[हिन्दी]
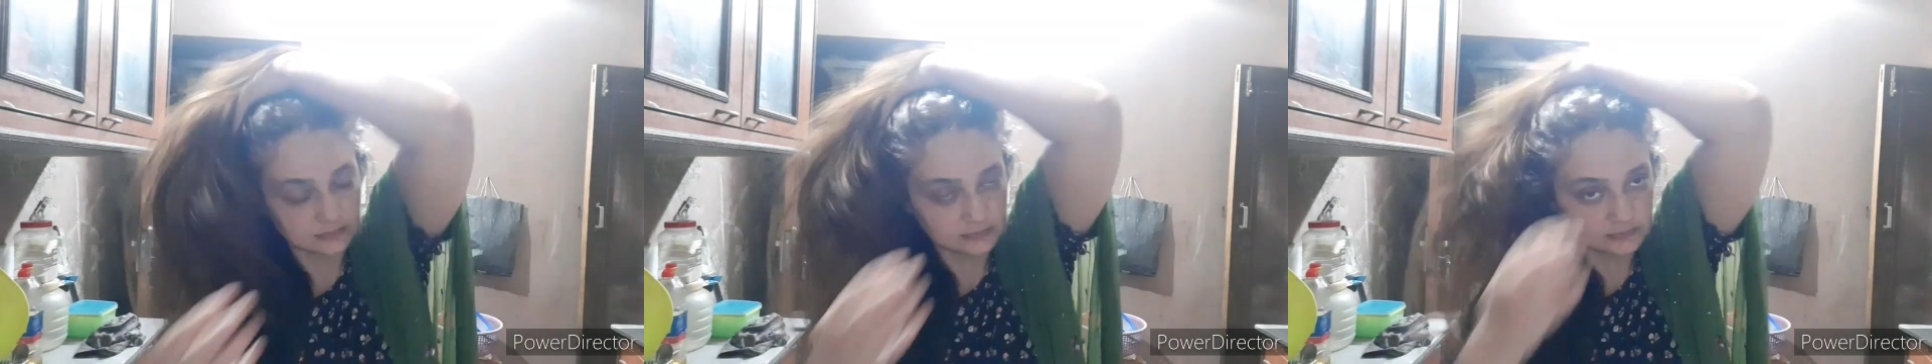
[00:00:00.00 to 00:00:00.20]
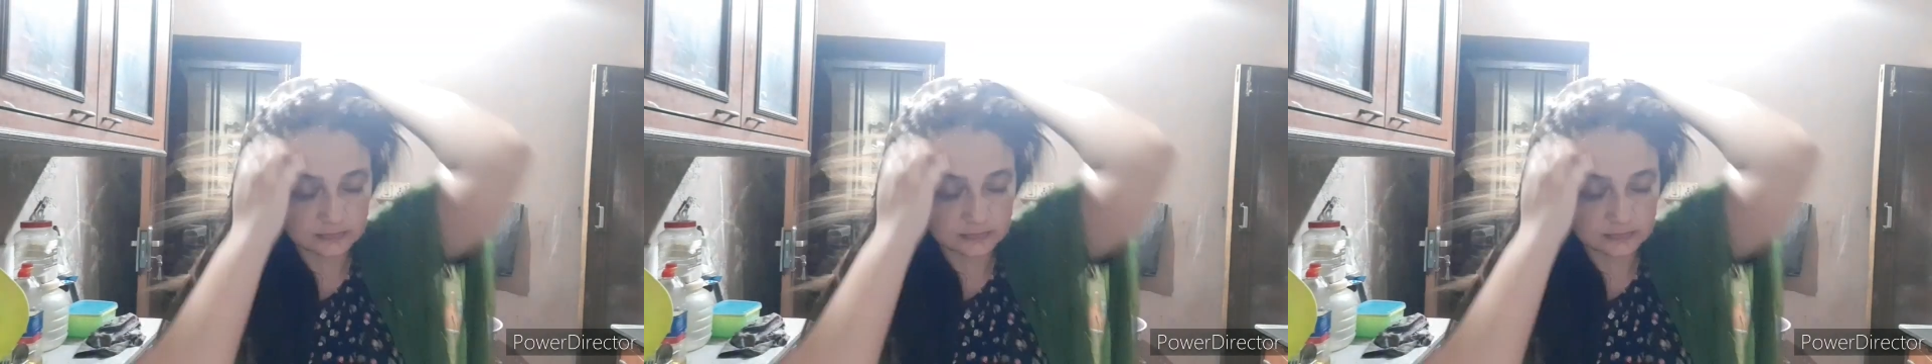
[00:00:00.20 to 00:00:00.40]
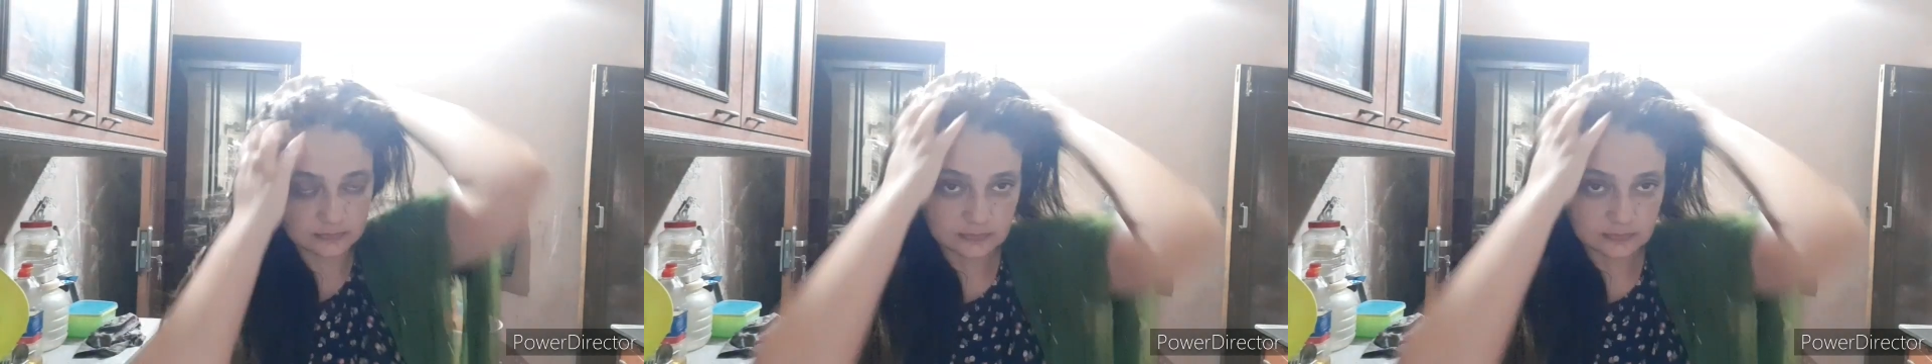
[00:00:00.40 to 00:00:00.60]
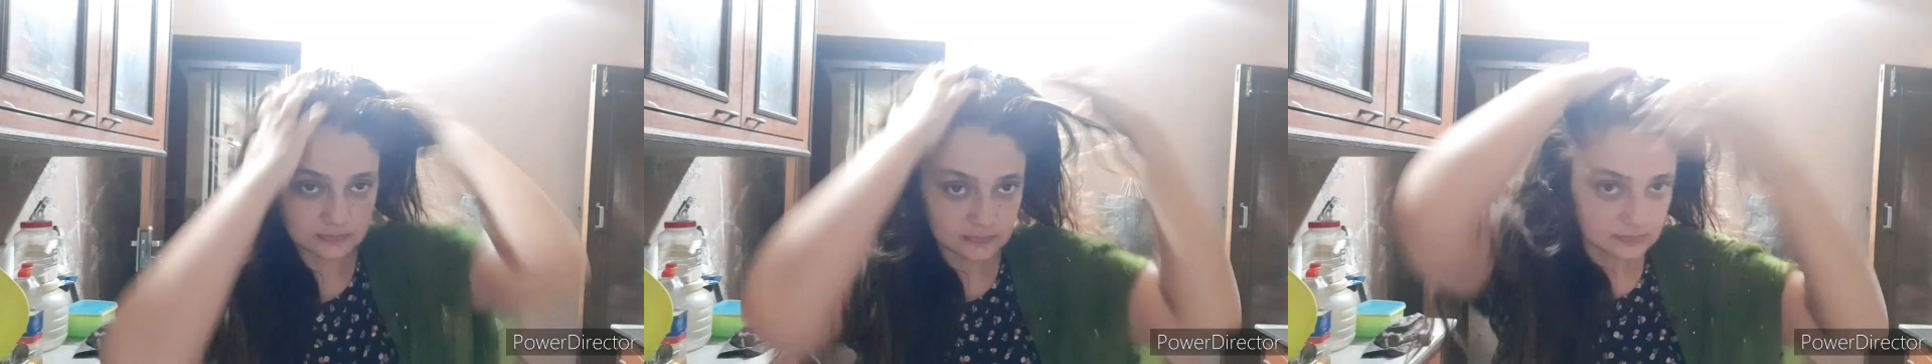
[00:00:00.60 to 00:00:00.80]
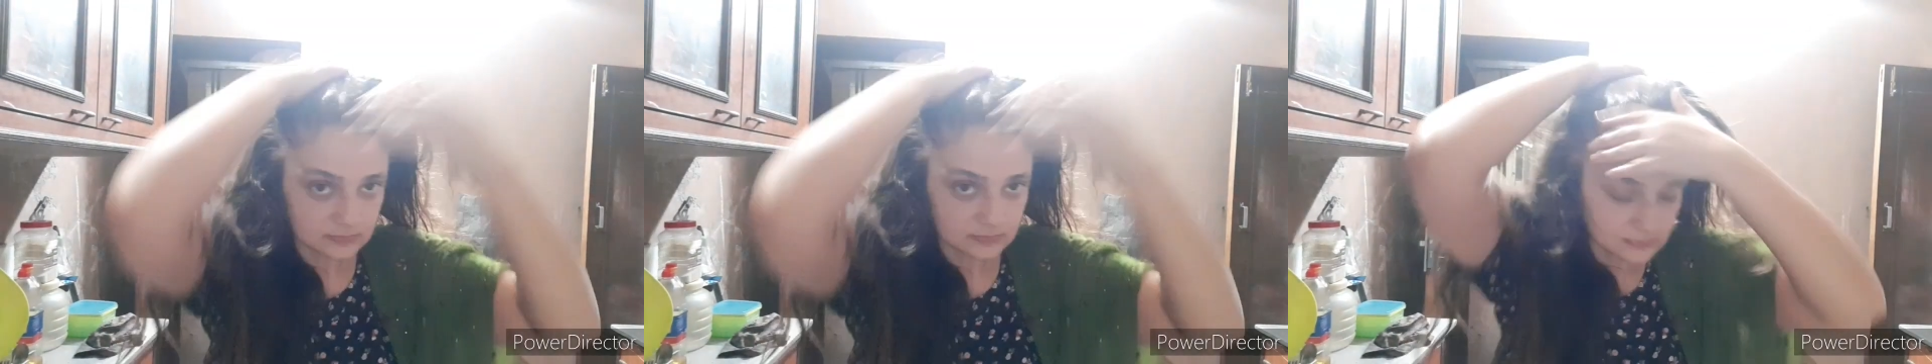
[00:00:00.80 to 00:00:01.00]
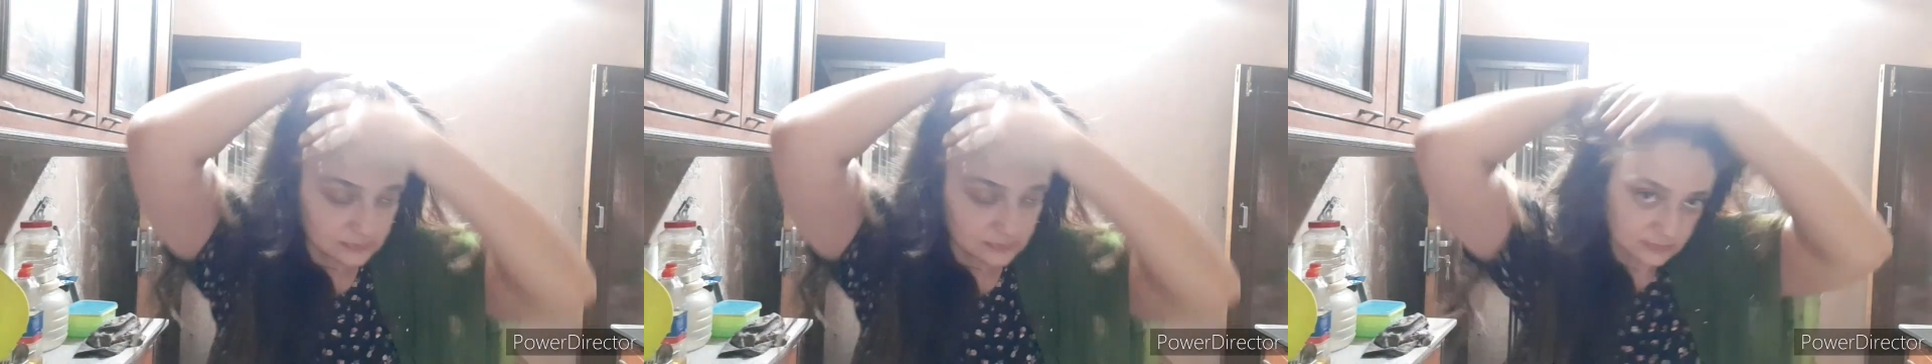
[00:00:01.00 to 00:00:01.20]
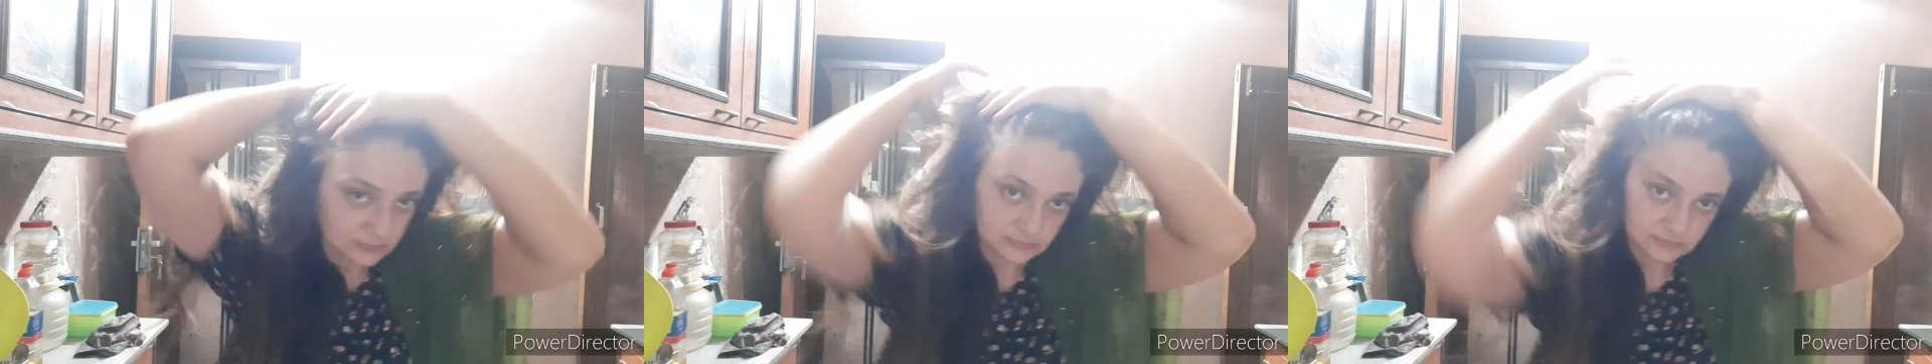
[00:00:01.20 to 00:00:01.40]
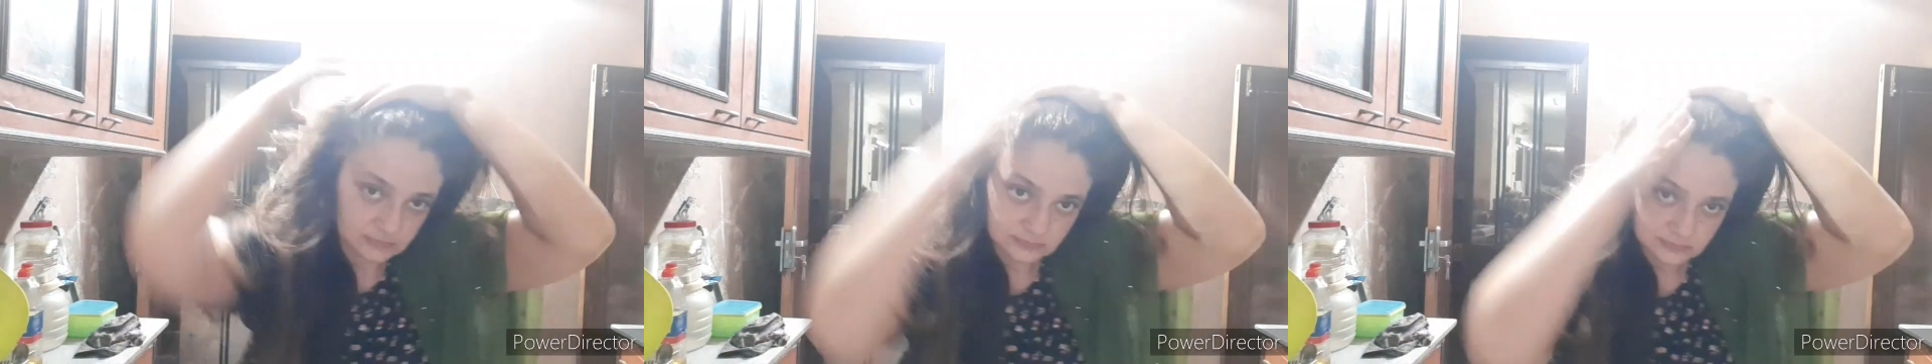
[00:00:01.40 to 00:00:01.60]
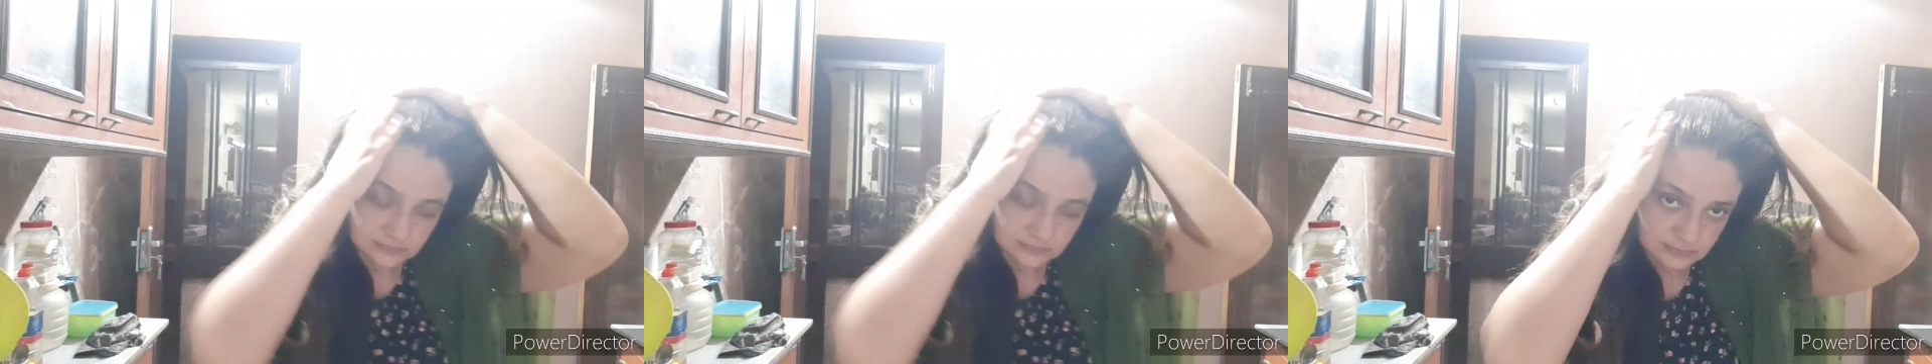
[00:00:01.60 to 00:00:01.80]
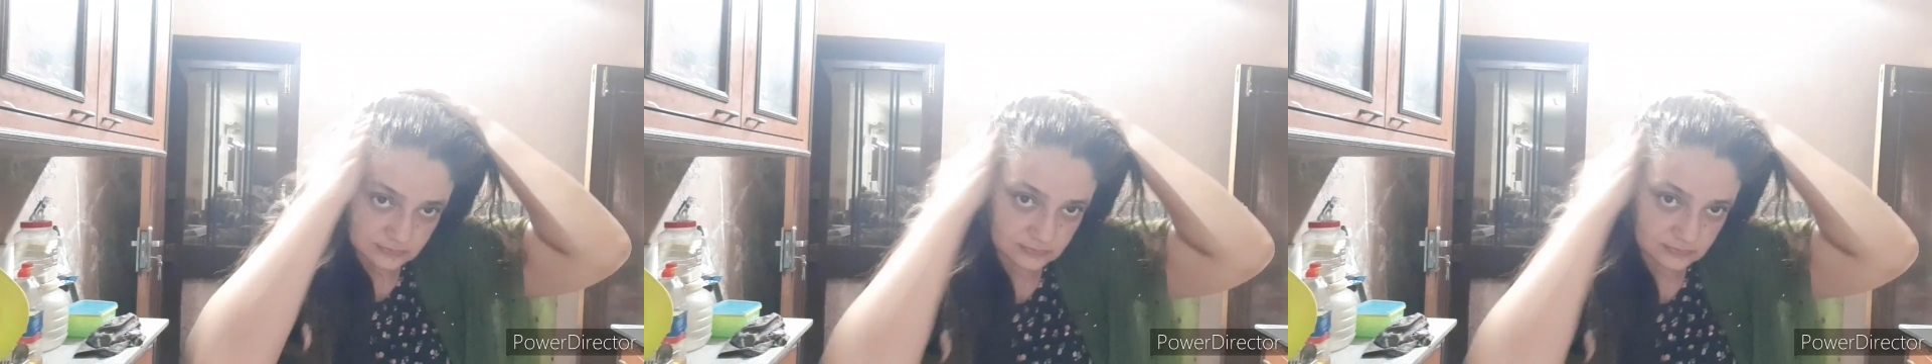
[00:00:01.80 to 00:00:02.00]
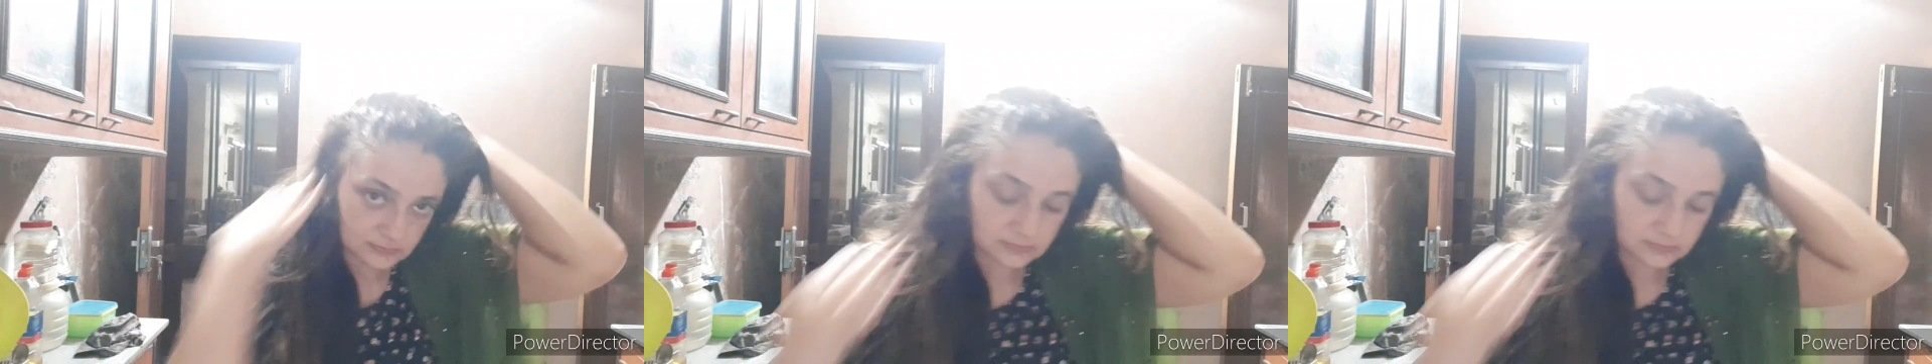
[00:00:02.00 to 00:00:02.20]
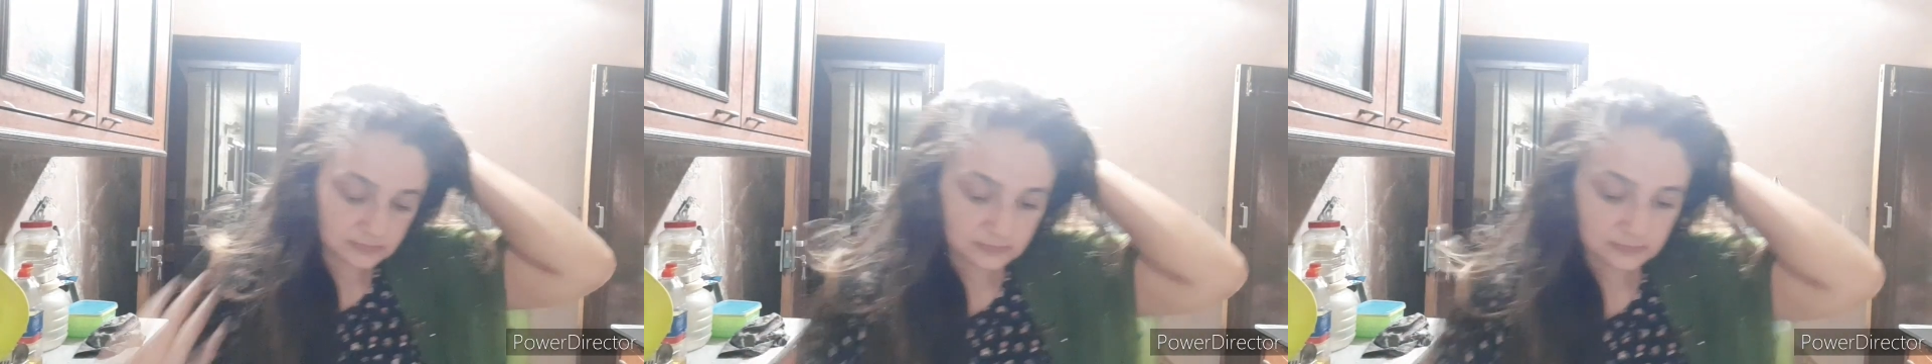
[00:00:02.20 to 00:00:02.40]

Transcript: का आज से काफ़ी साल पहले की